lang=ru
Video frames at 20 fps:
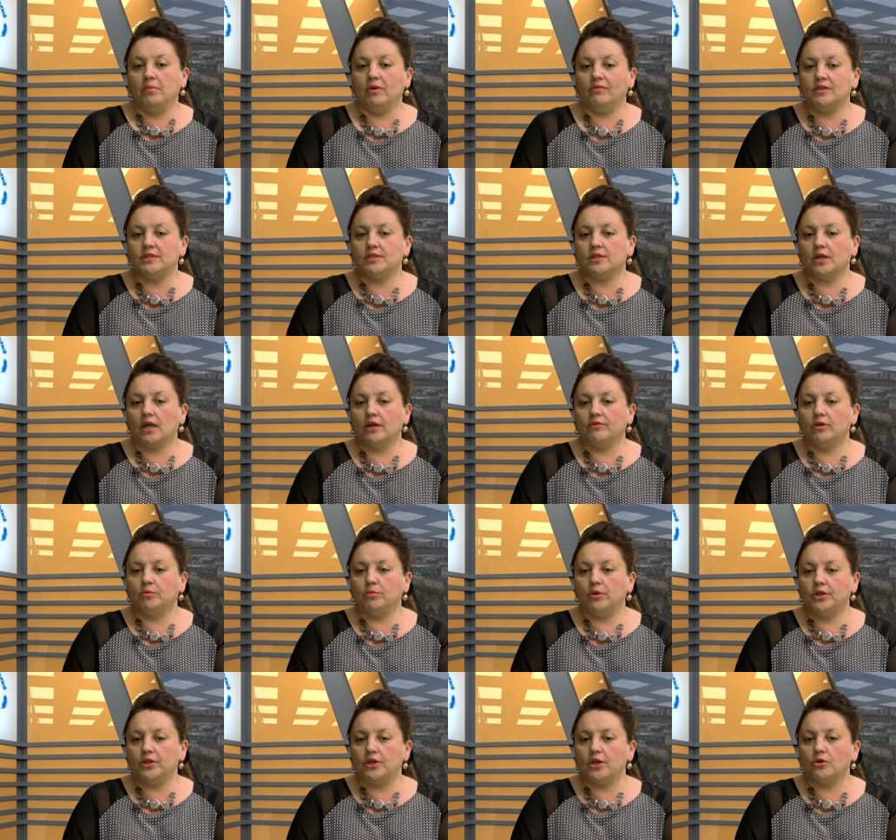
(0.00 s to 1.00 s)
Мы
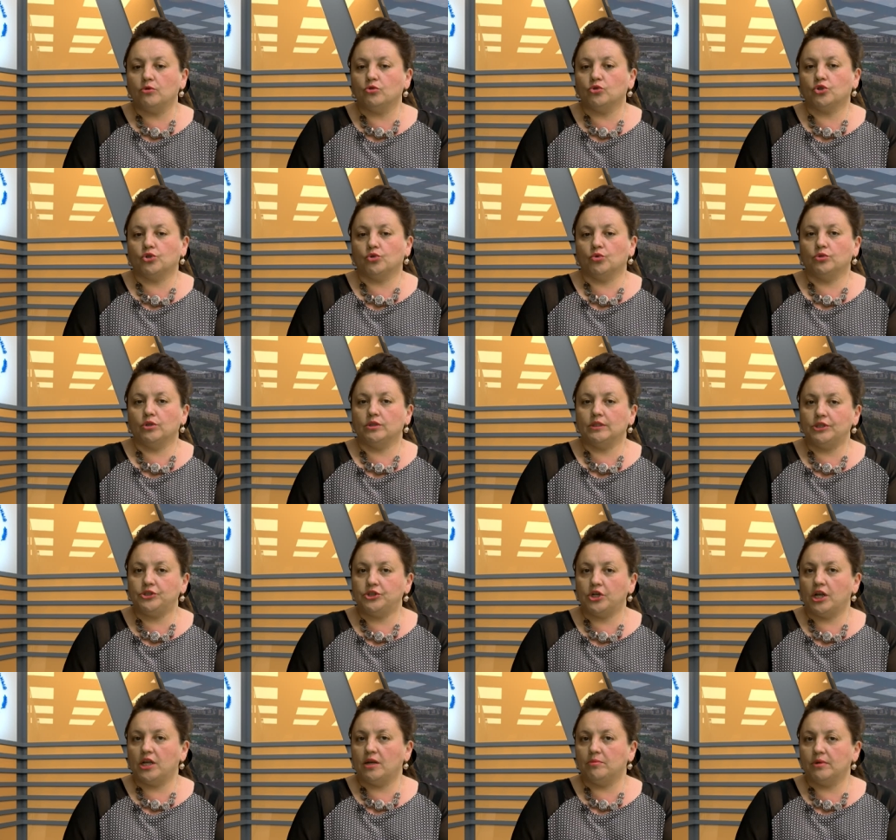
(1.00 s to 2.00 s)
выстраиваем линейку, что на
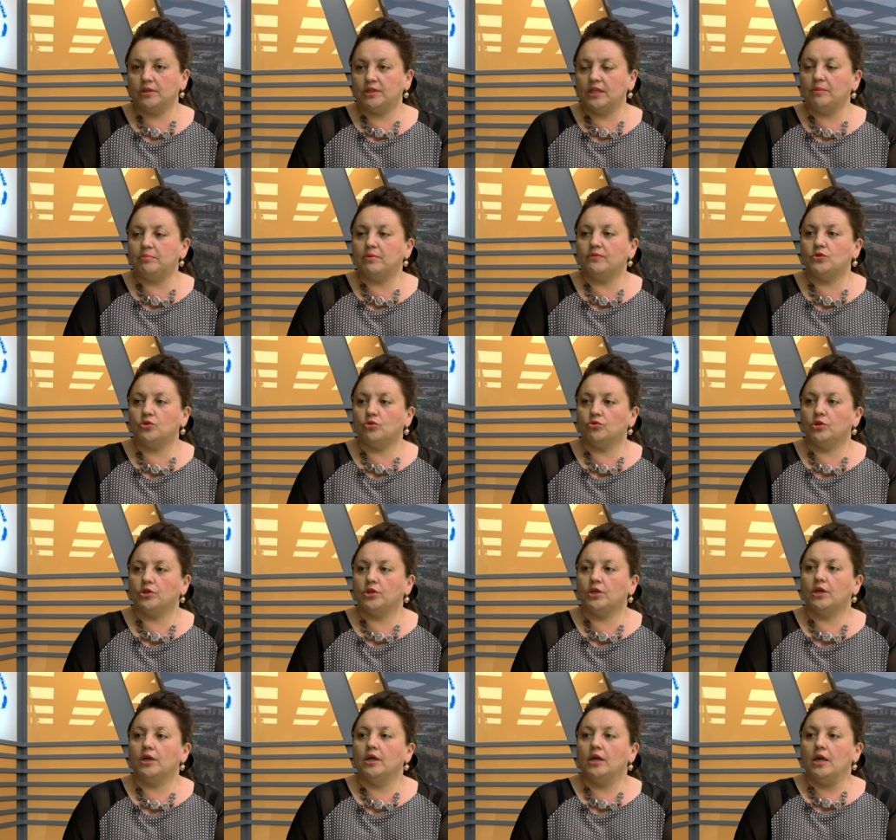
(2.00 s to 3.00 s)
начальном этапе
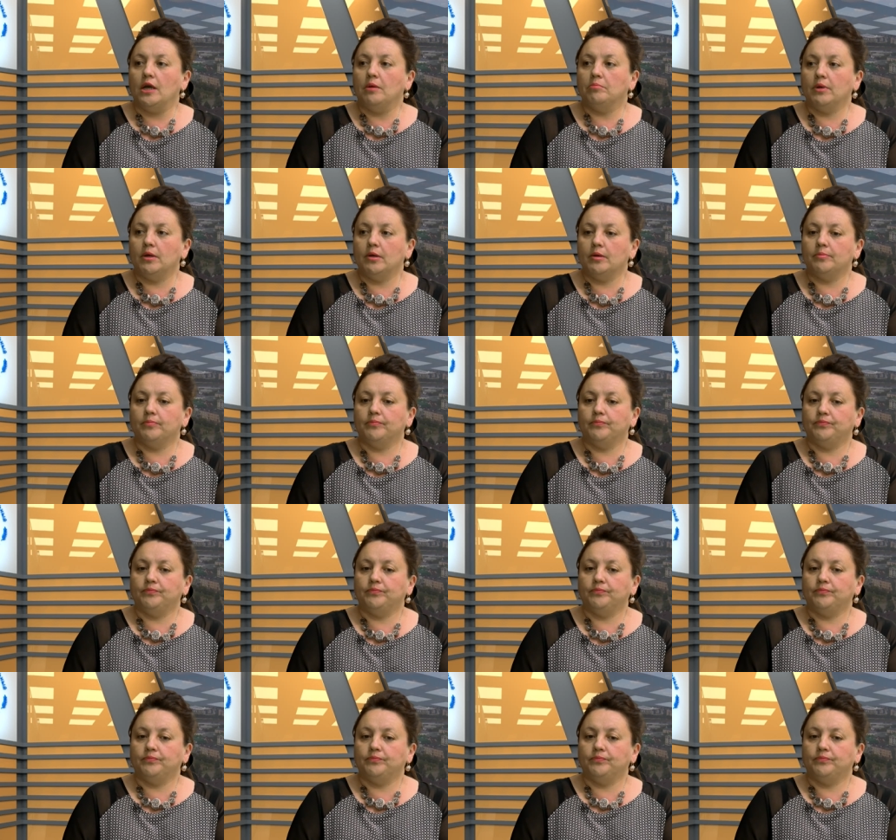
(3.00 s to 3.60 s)
все-таки мы